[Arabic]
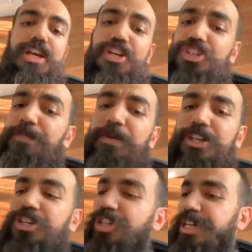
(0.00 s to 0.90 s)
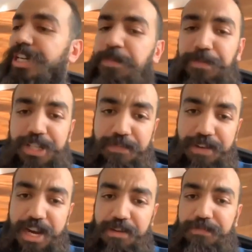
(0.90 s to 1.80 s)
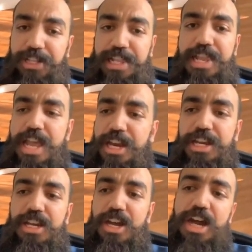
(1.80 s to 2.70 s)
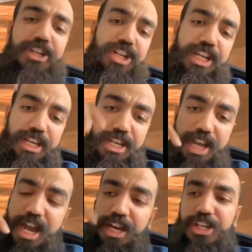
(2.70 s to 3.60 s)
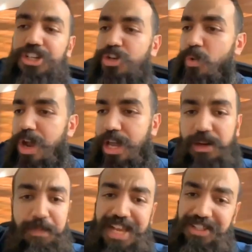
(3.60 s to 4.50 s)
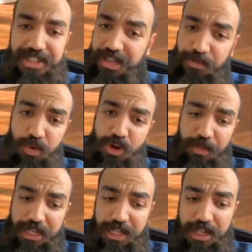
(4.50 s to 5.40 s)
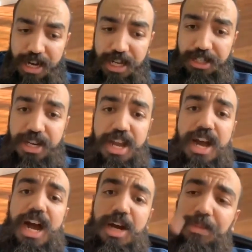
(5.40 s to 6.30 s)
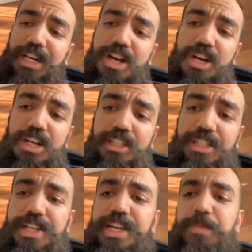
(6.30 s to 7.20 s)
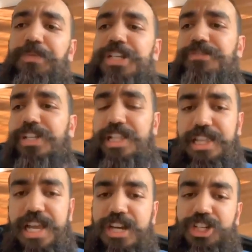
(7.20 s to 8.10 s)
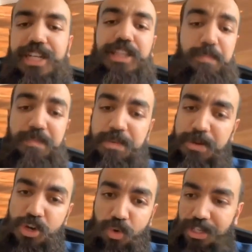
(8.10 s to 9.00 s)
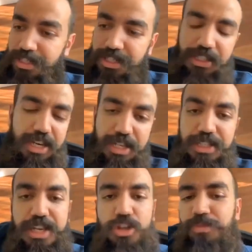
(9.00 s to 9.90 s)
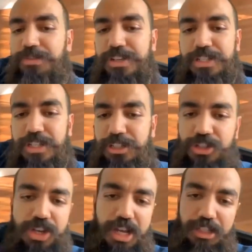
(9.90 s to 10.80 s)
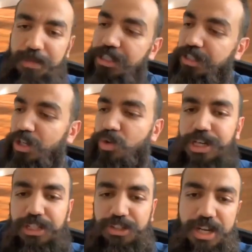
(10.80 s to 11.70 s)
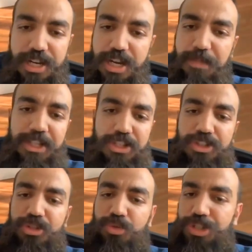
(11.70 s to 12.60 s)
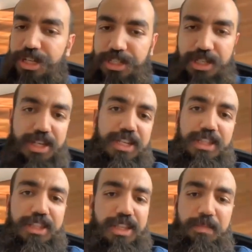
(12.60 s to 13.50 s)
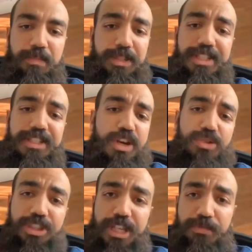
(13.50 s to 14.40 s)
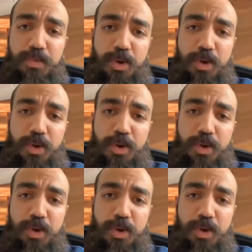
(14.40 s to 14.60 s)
كي جاب كي جاك الكليب ديال فلان الفرتلاني انا جاني عيان انا جاني واعر ما يستافد والو من هاد الهضره هادي امضره داك الكليب ديال فرتلان شحال ضرب من مليون السطر الاسئله هادو ما فيدين حتى شي حاجه ما يدخلوا عليك حتى ريال ما تيزيدوش حياتك للقدام ما تيستاهلوش تضيع فيهم